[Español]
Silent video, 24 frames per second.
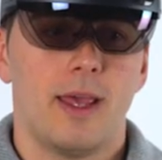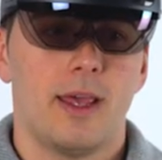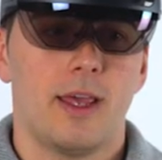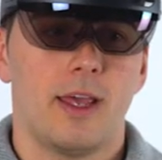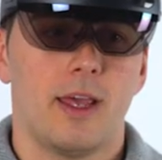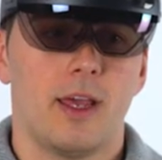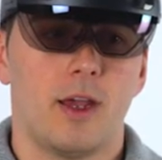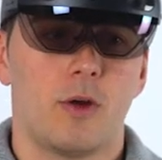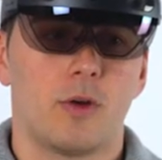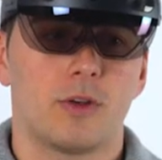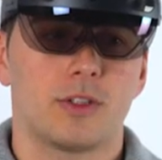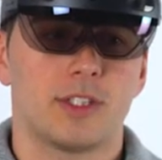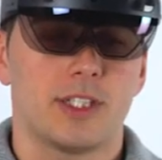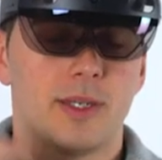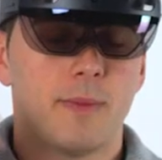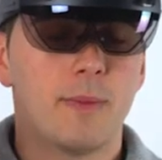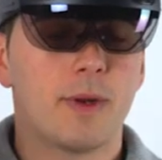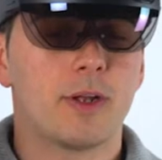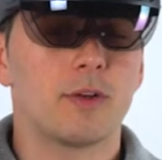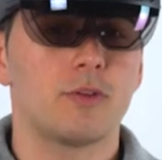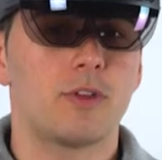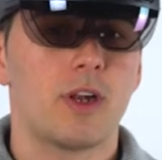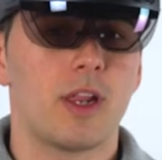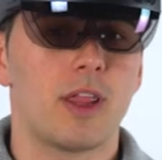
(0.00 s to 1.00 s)
Eh,
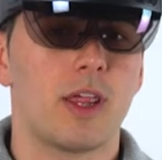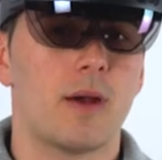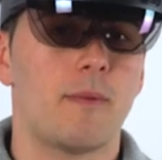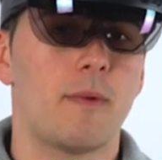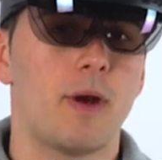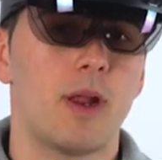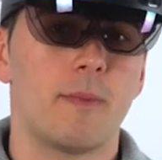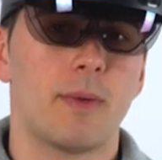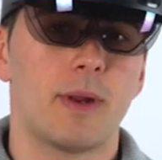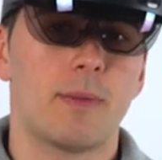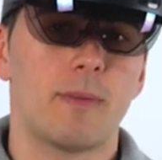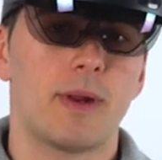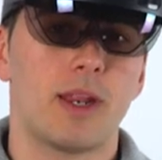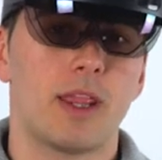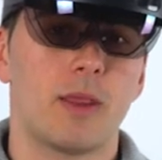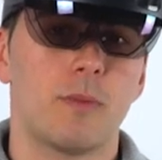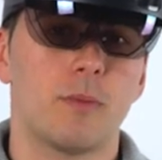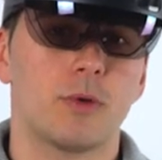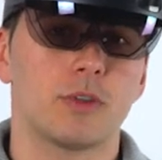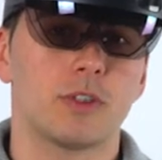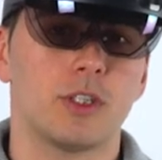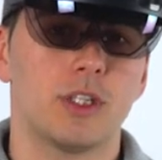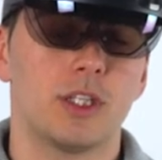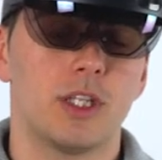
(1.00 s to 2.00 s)
siempre que utilizamos el primer
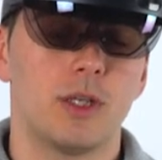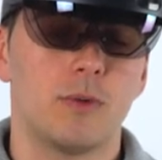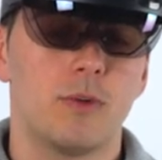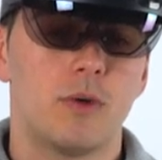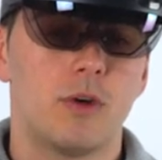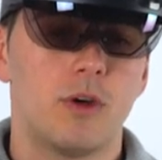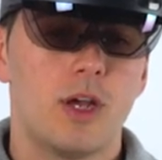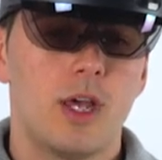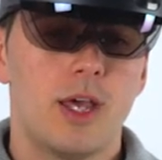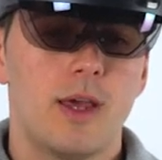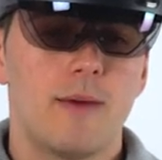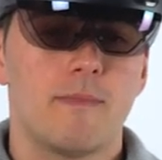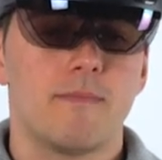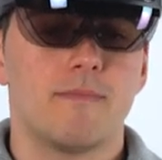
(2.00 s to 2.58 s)
dispositivo,